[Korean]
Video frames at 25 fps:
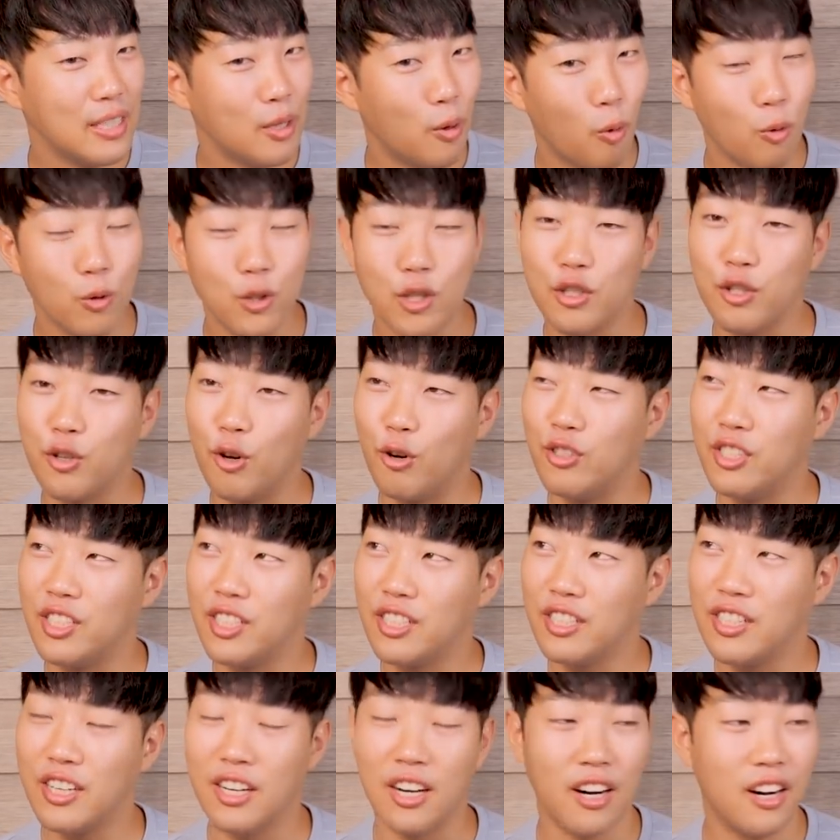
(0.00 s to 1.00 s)
오전
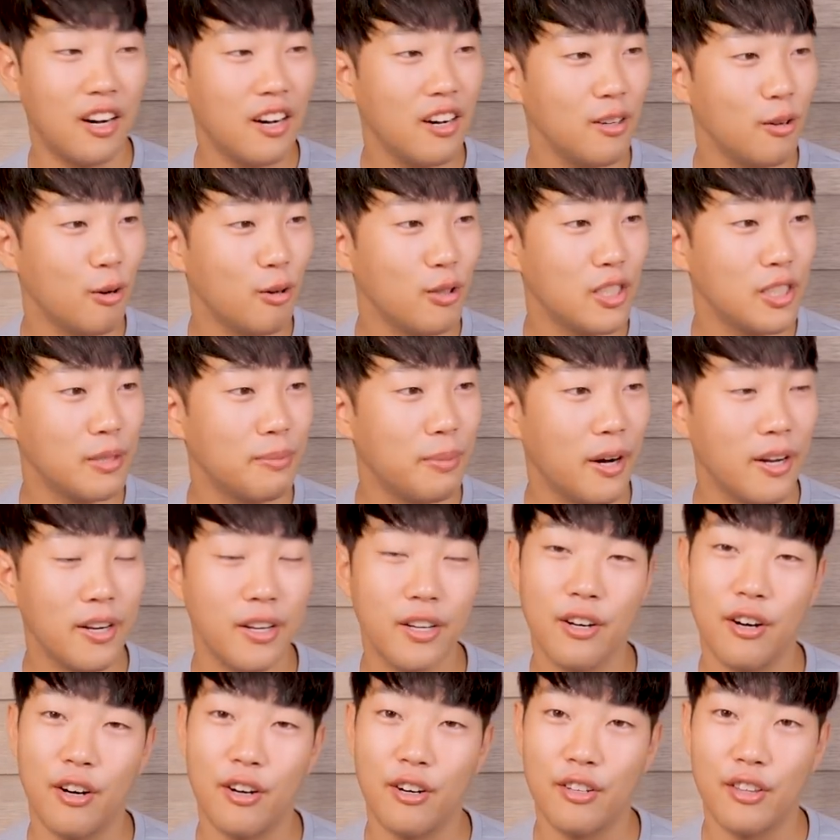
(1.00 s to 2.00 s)
10시인가 10시
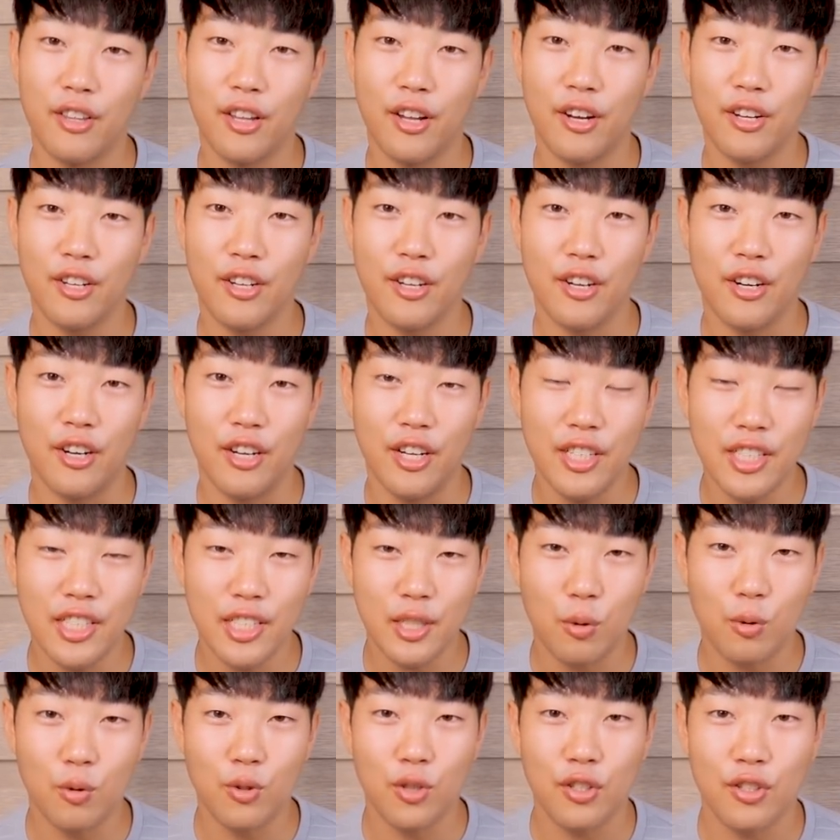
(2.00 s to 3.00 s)
반인가 그때 하니까
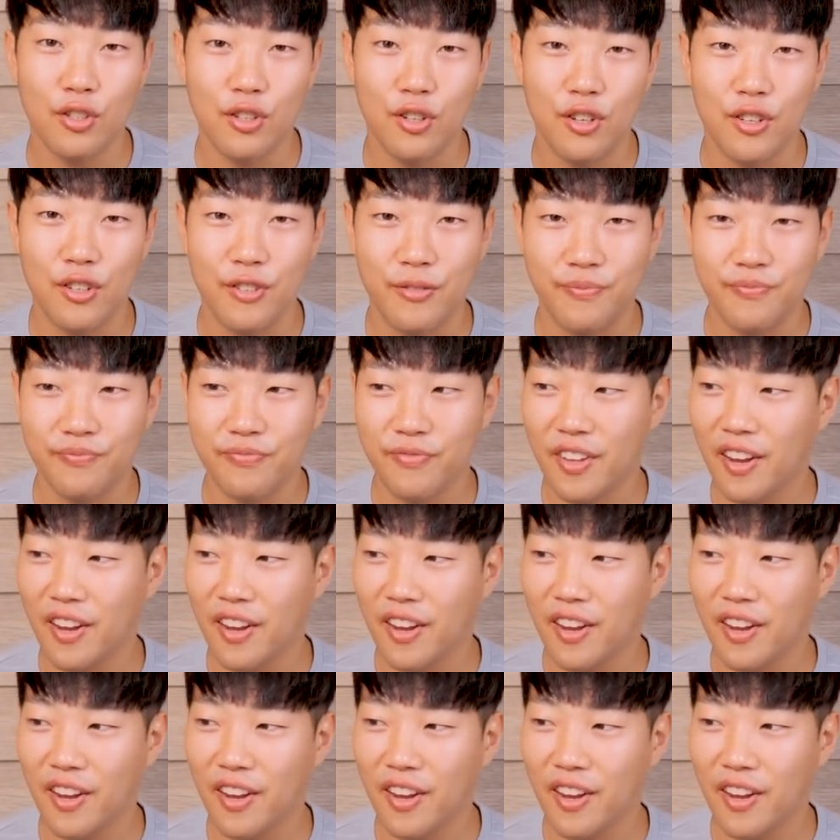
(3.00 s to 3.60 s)
일찍 오셔서